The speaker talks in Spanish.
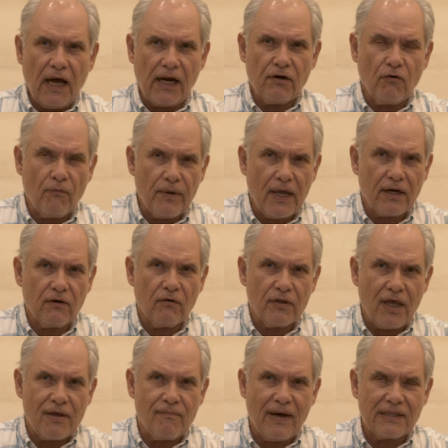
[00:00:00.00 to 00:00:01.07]
al gobierno
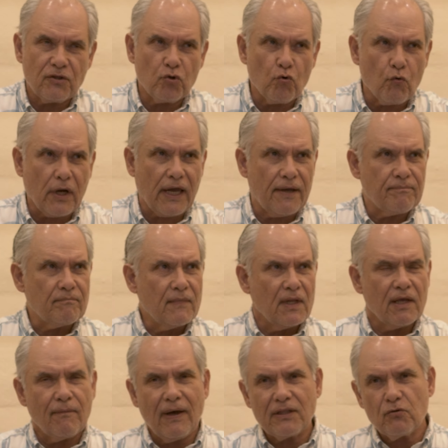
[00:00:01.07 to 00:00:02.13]
de Iván Duque.
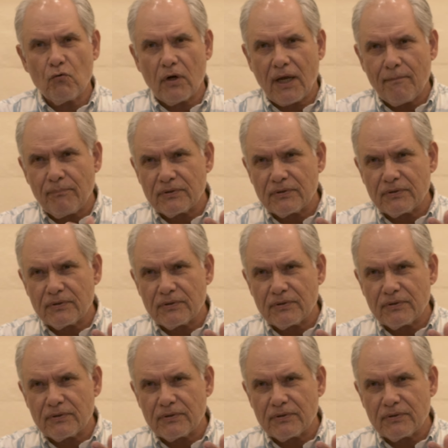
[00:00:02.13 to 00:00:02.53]
Iván Duque